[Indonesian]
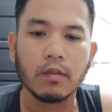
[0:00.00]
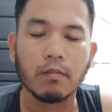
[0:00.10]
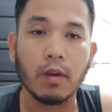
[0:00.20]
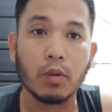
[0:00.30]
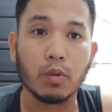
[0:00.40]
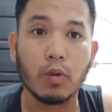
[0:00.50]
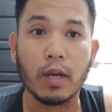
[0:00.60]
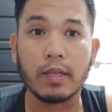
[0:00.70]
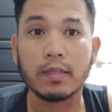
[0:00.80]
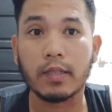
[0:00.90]
baru dua
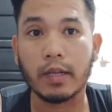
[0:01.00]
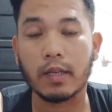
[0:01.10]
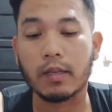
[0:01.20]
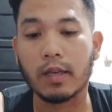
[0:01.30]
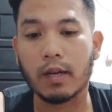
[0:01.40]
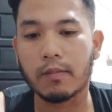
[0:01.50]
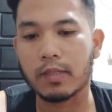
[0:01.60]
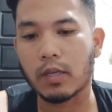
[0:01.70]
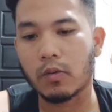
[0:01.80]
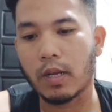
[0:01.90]
kali strike ikan
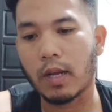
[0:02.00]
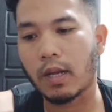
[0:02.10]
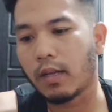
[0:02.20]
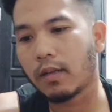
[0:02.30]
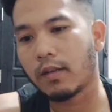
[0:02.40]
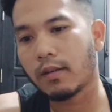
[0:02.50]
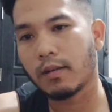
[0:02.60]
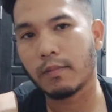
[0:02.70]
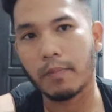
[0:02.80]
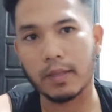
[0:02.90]
besar udah
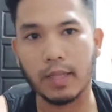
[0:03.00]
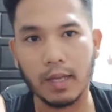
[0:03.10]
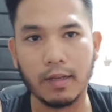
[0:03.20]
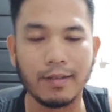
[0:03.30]
patah